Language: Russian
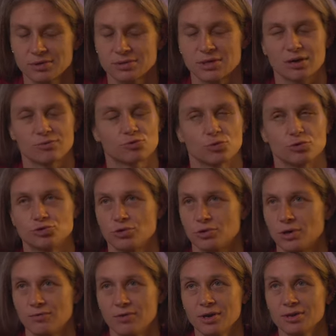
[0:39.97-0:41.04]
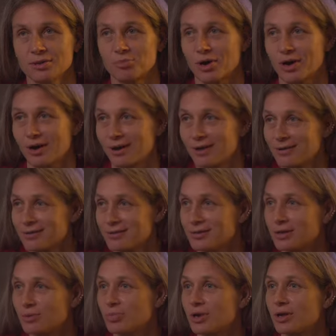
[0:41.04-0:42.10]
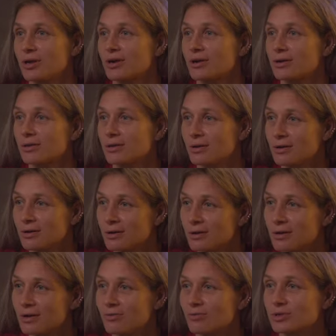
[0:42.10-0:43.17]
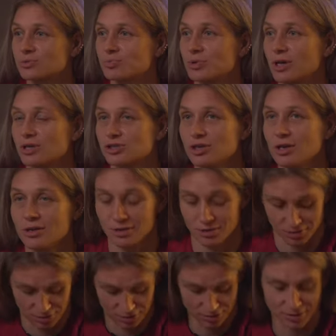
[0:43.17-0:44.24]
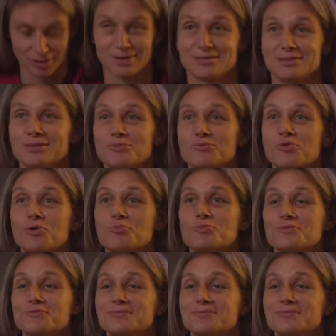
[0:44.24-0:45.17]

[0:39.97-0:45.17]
Все равно еще не верил, пока не приехала в расположение и не одела форму.